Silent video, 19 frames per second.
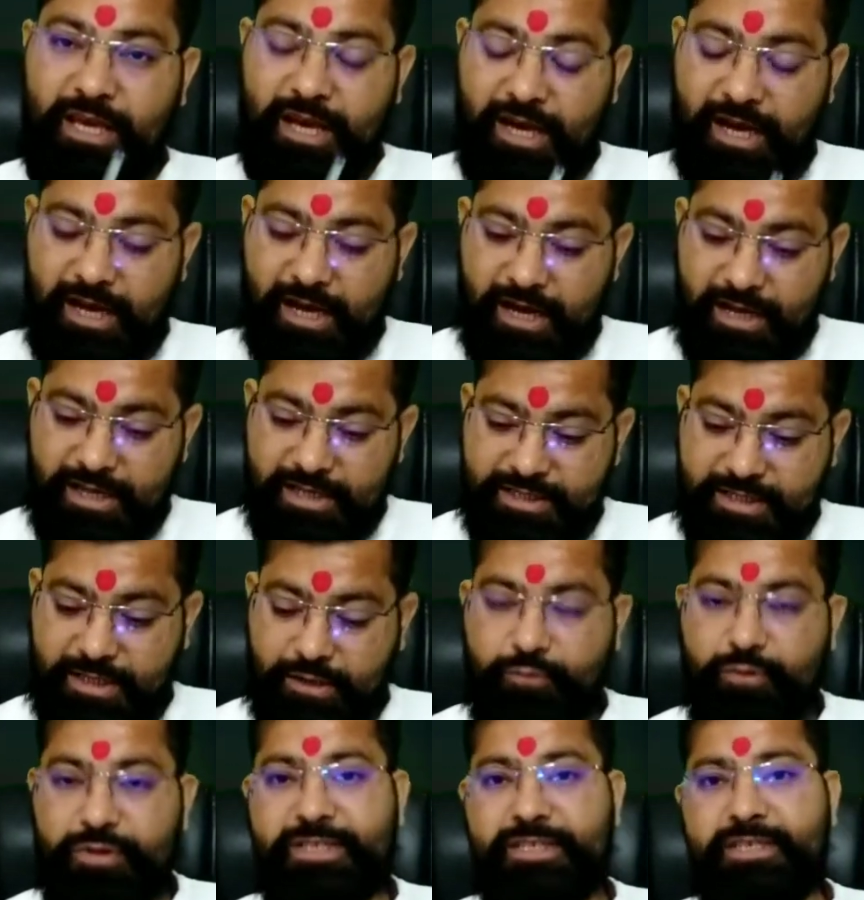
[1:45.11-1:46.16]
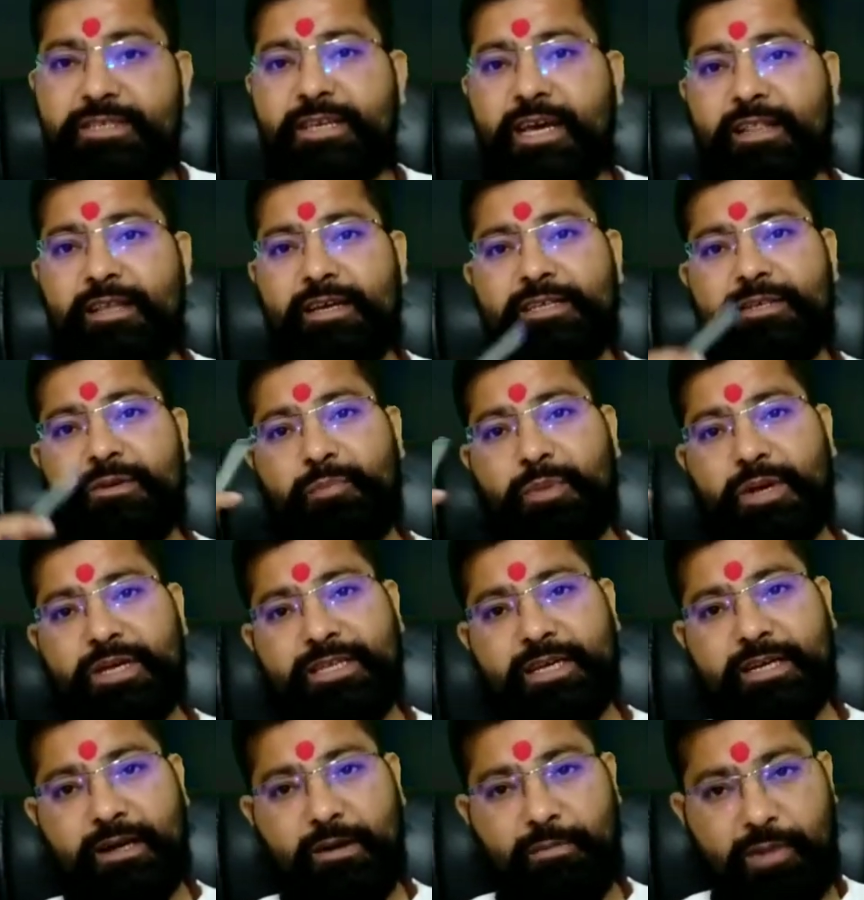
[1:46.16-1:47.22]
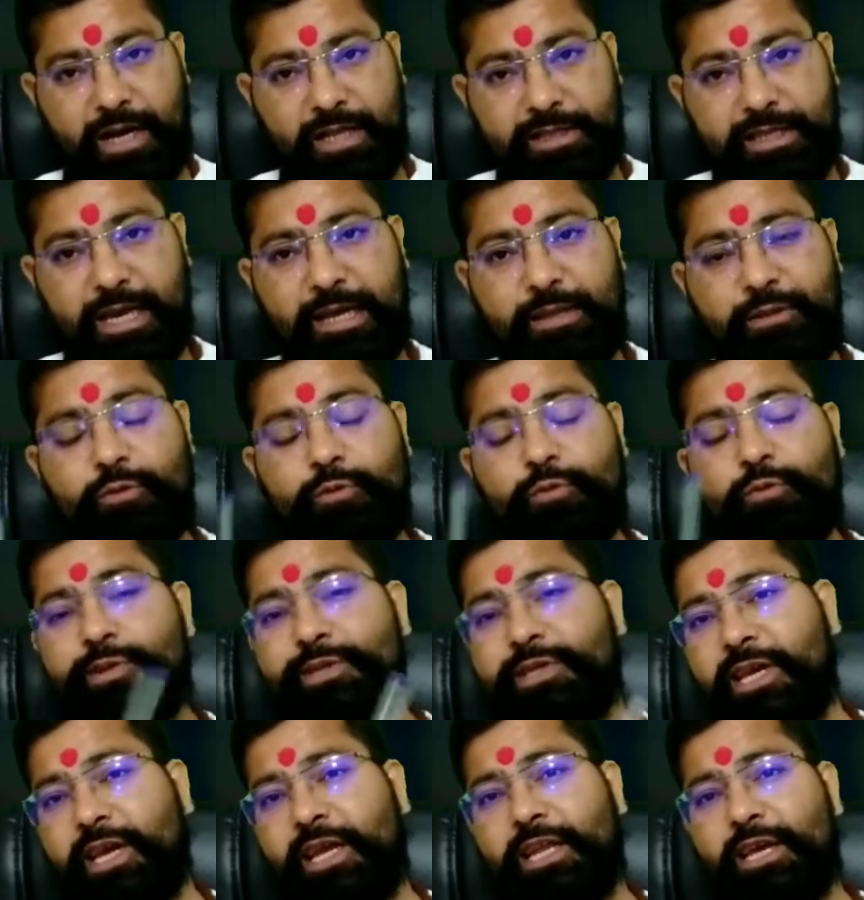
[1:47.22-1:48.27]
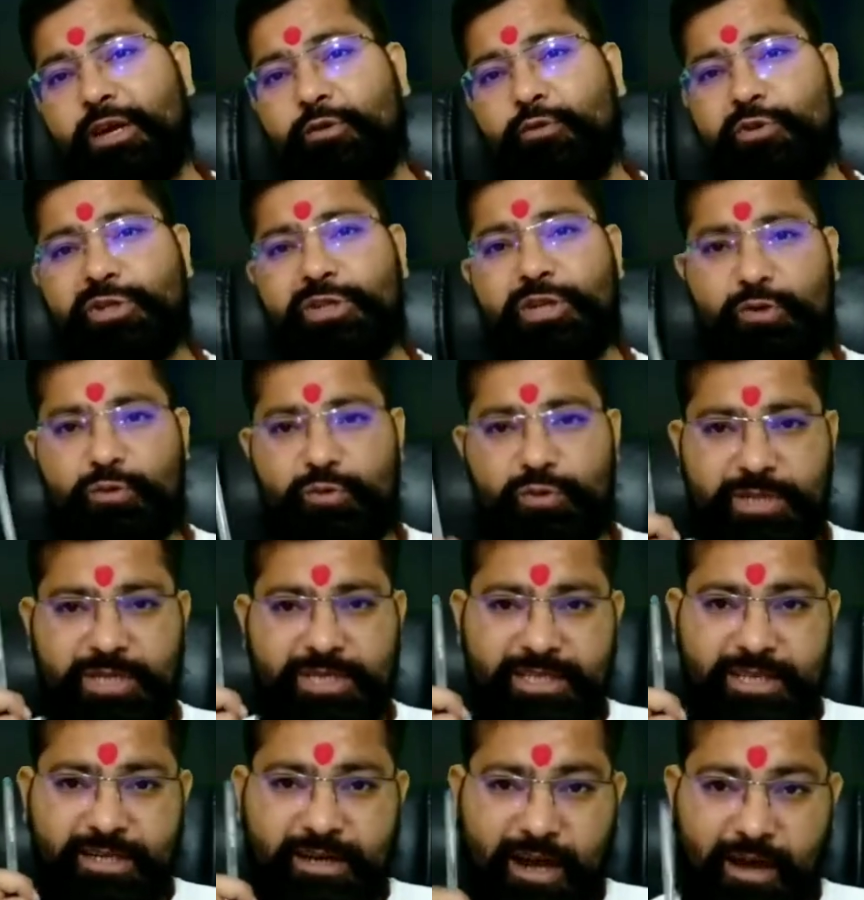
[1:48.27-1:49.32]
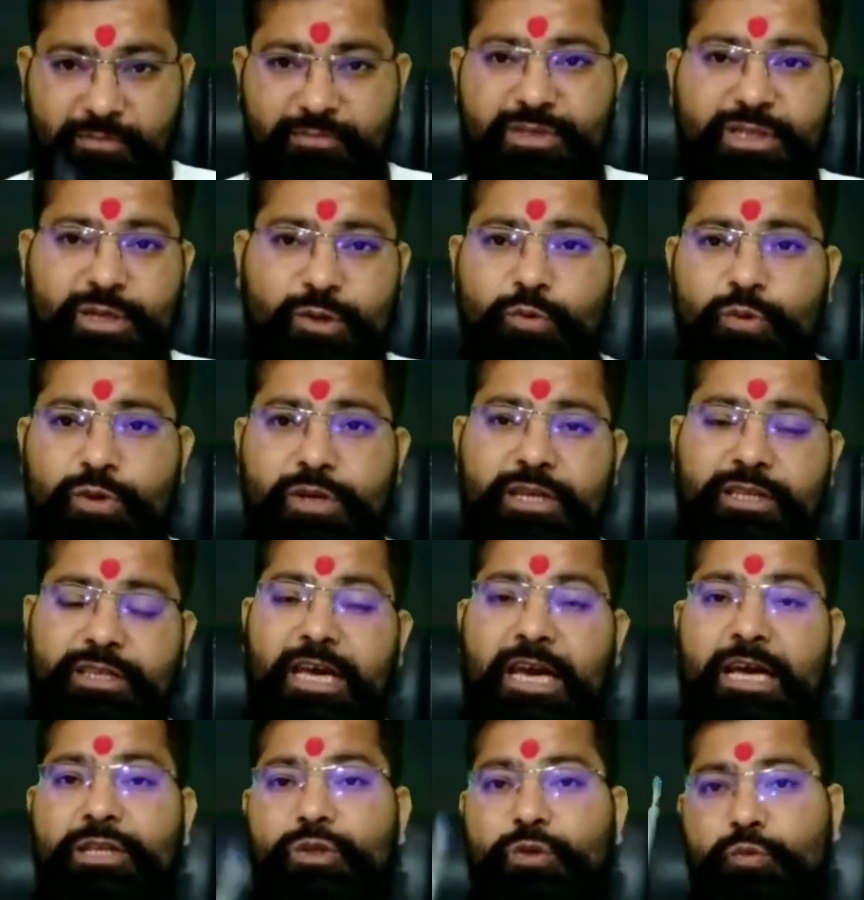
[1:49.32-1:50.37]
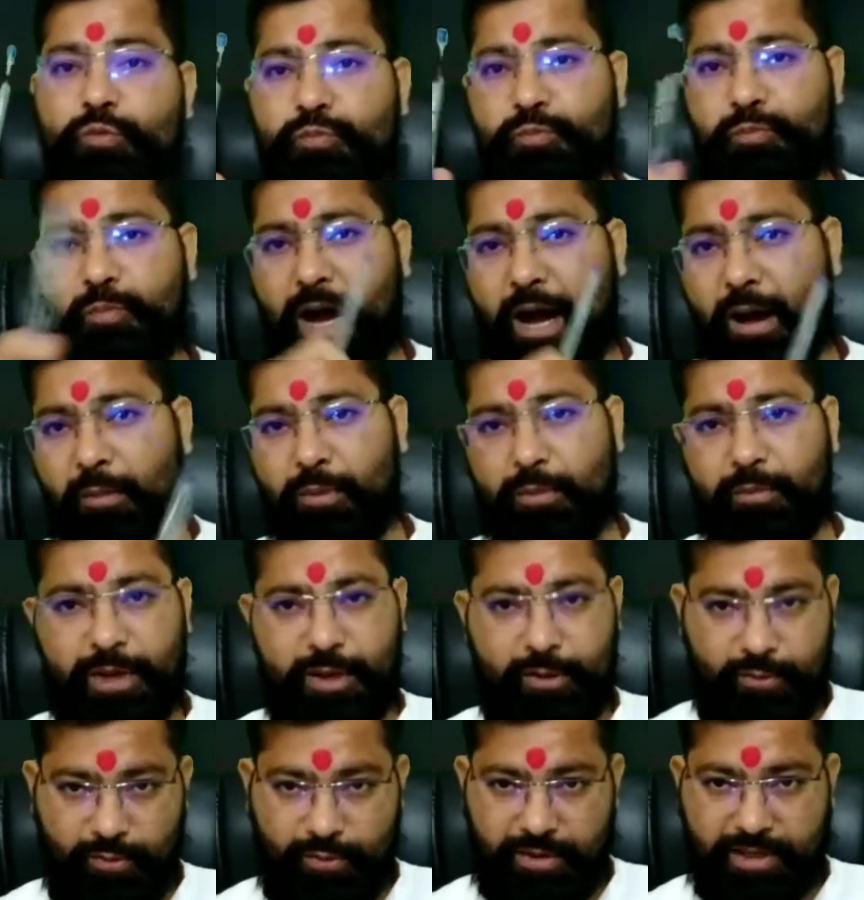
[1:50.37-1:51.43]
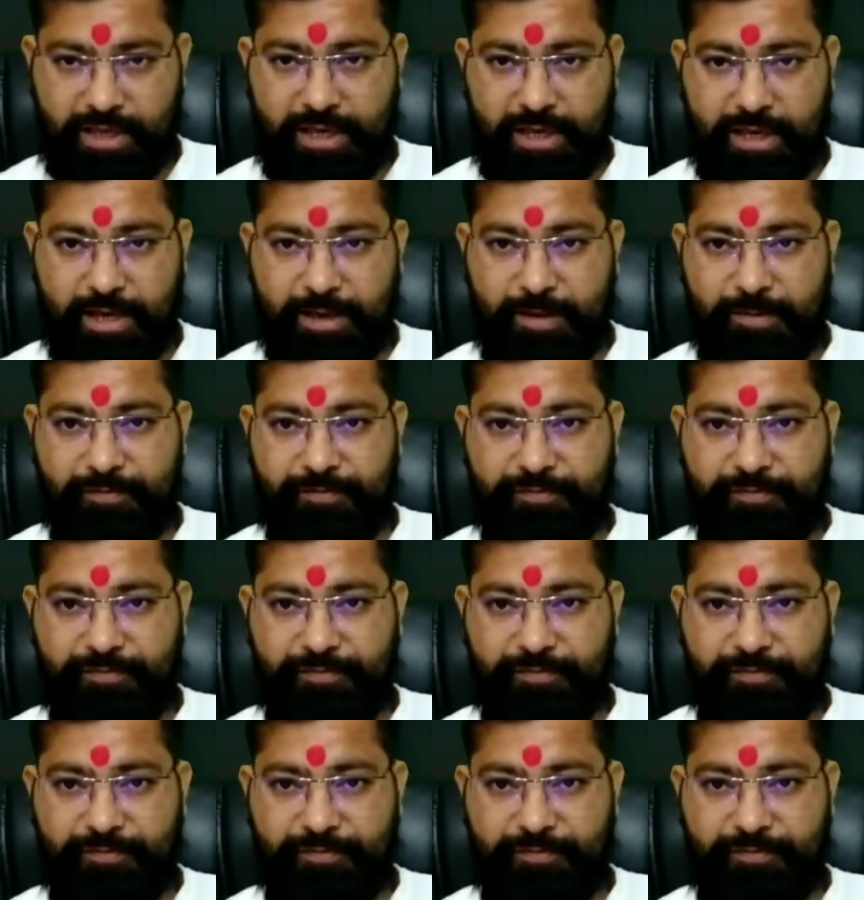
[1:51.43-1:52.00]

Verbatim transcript: जरूरत से ज्यादा जब पैसा कमाता है तो उसके लिए कुछ ना कुछ ऐसे काम जरूर करता है जो पाप में होते हैं